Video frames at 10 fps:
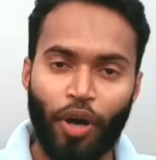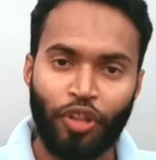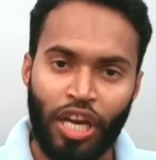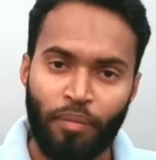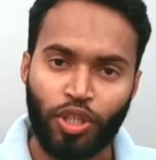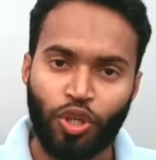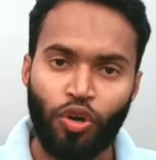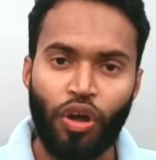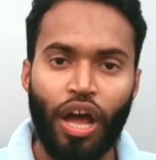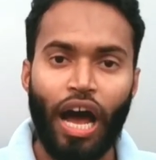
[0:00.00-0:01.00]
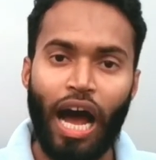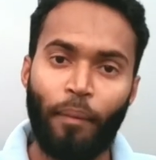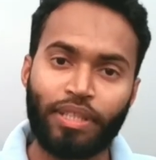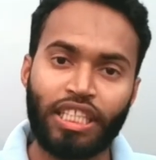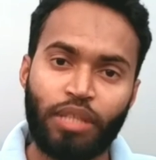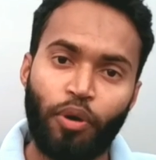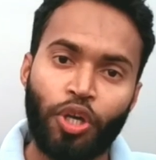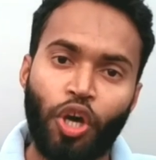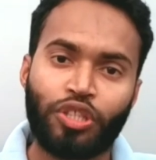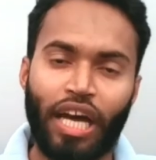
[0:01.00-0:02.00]
বাঁদরের মতো আমাদের
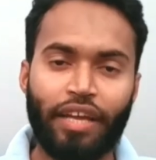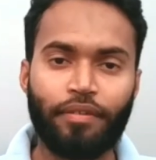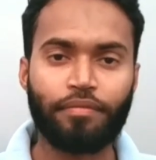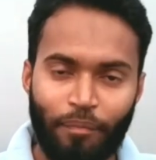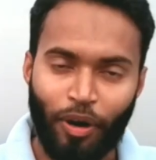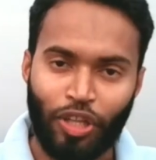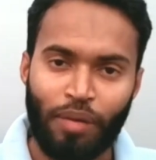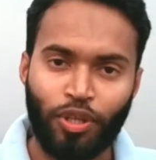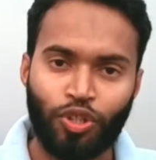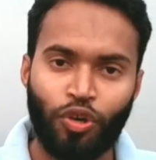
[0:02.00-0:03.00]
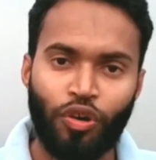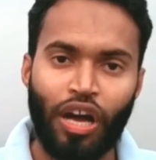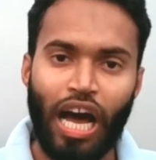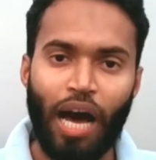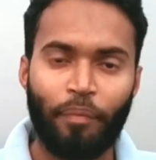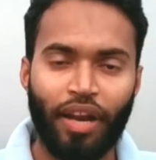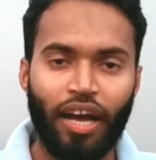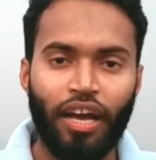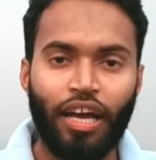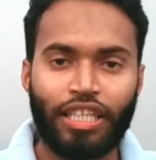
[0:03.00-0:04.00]
জীবনটাও তাই বাঁদরের মতো আমরা
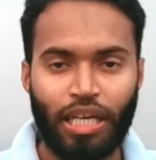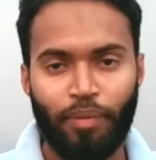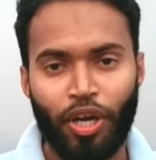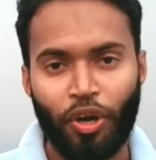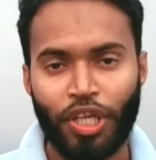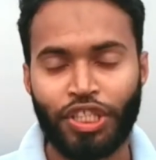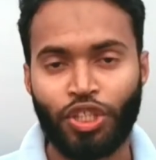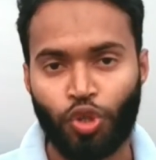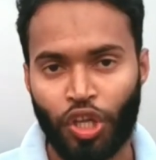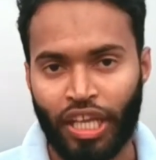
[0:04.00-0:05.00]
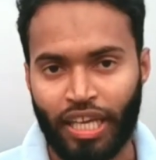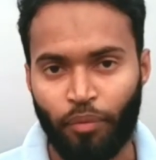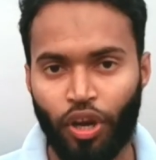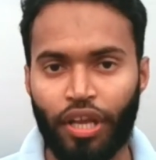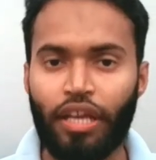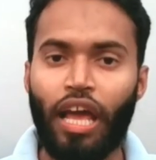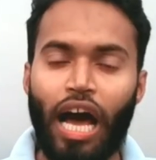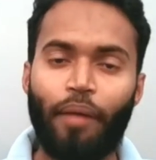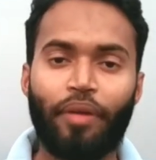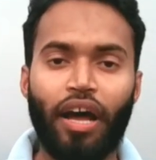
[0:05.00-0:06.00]
সামান্য কিছুদিন ধরে থাকি বলে
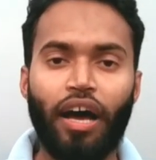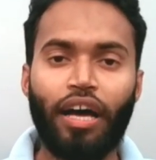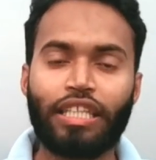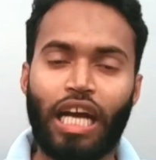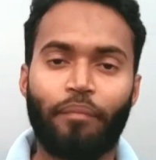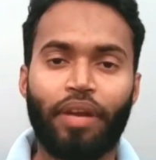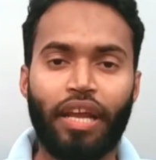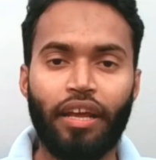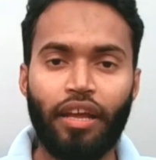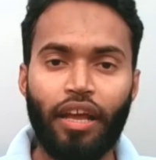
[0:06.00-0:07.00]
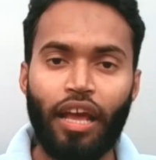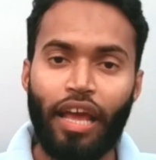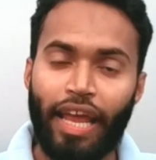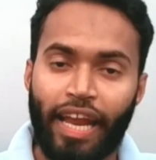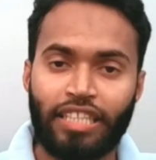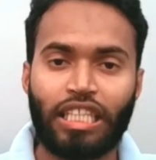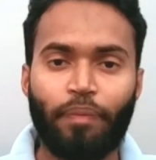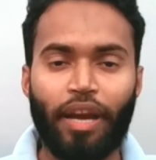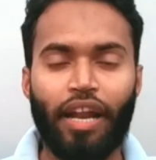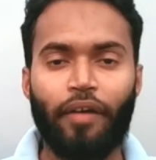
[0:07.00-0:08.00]
আমরা সামনে এগিয়ে
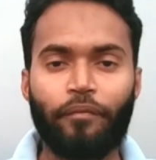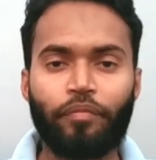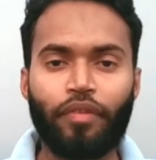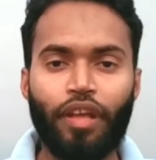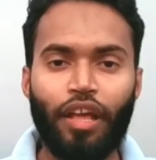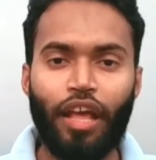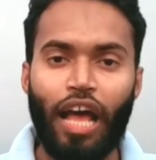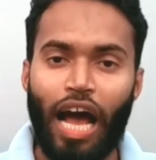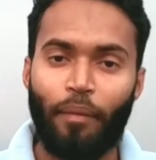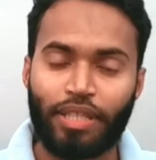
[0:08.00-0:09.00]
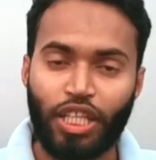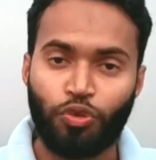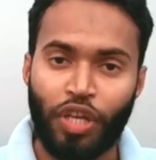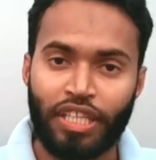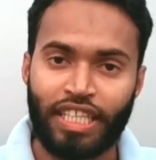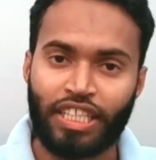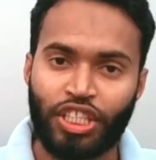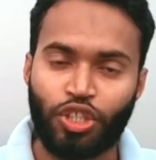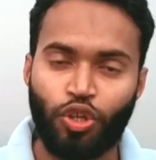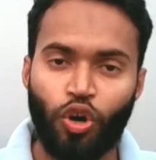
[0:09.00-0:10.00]
যেতে পারি না আমাদের দুনিয়ার
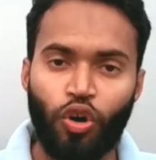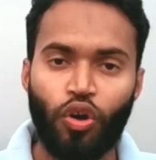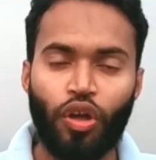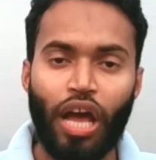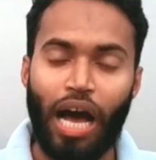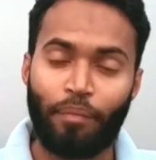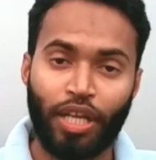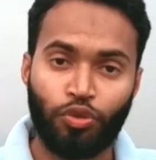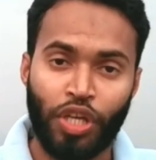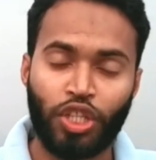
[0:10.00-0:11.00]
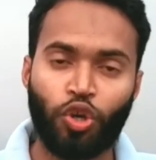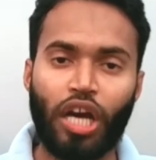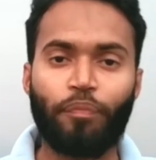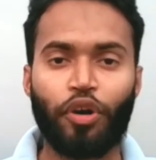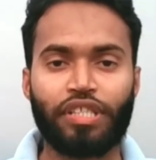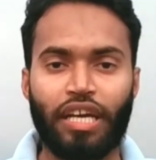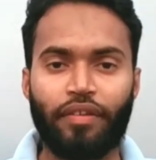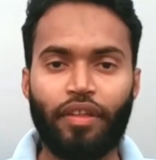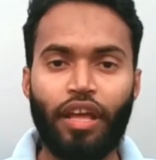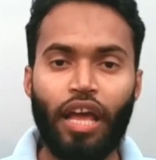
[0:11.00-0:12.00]
চাকচিক্য আমরা দুনিয়ার ধোকায় পড়ে যাই